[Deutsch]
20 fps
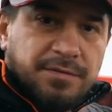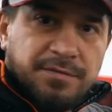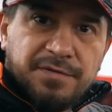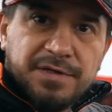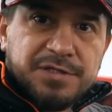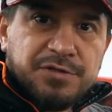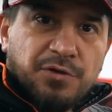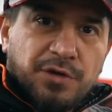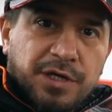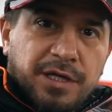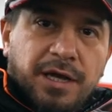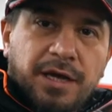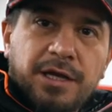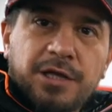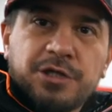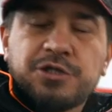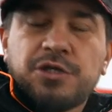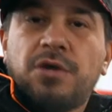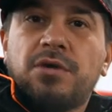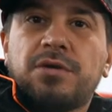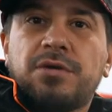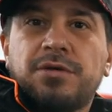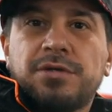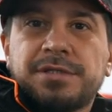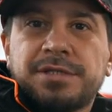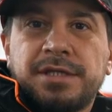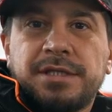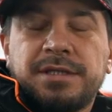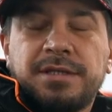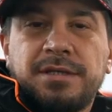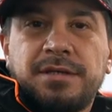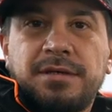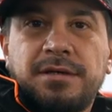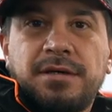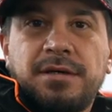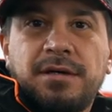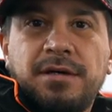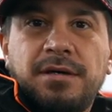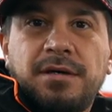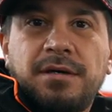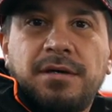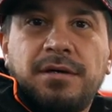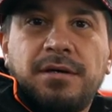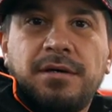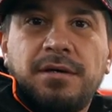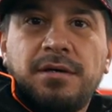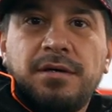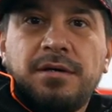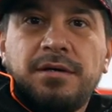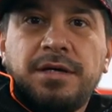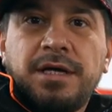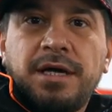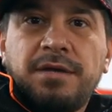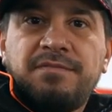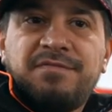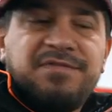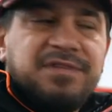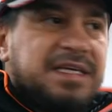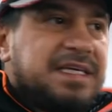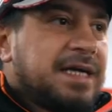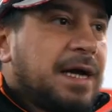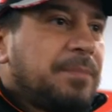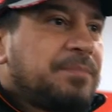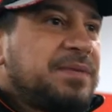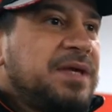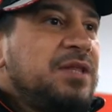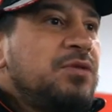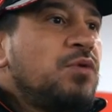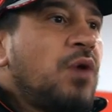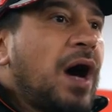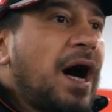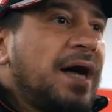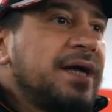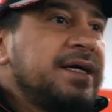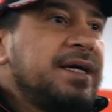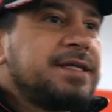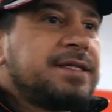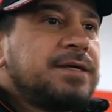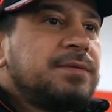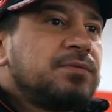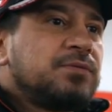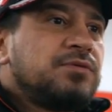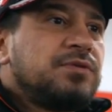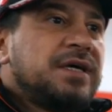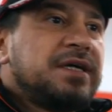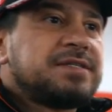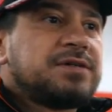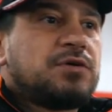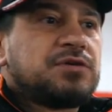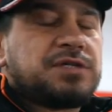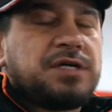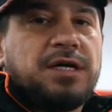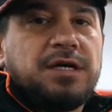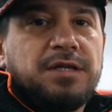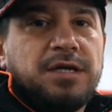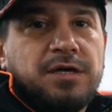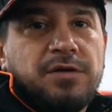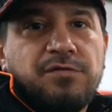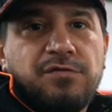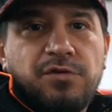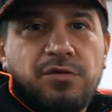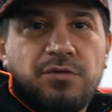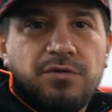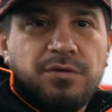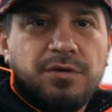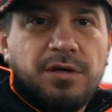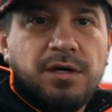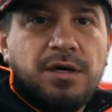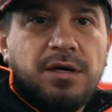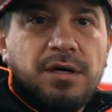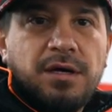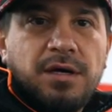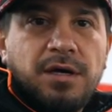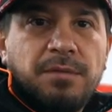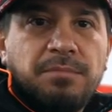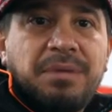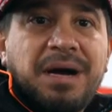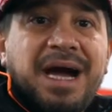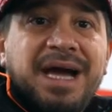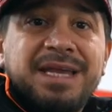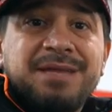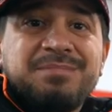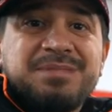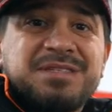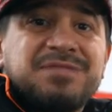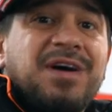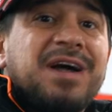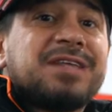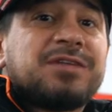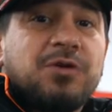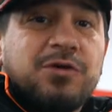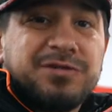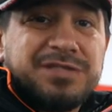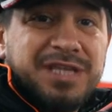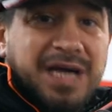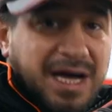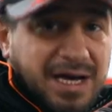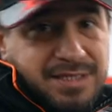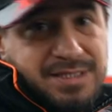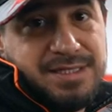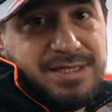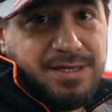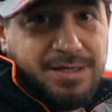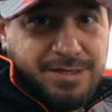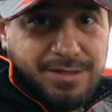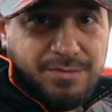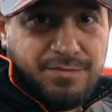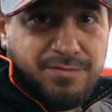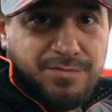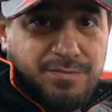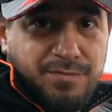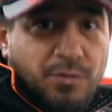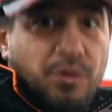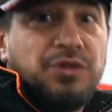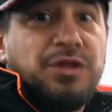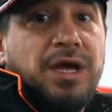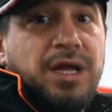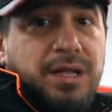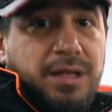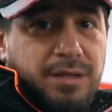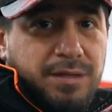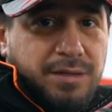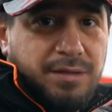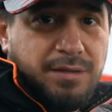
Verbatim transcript: was so ein kleiner Schlauch kostet. Ja. Ne? Ich habe den nur angetippt und der ist auseinandergeflogen. Bei einem 2018er Modell.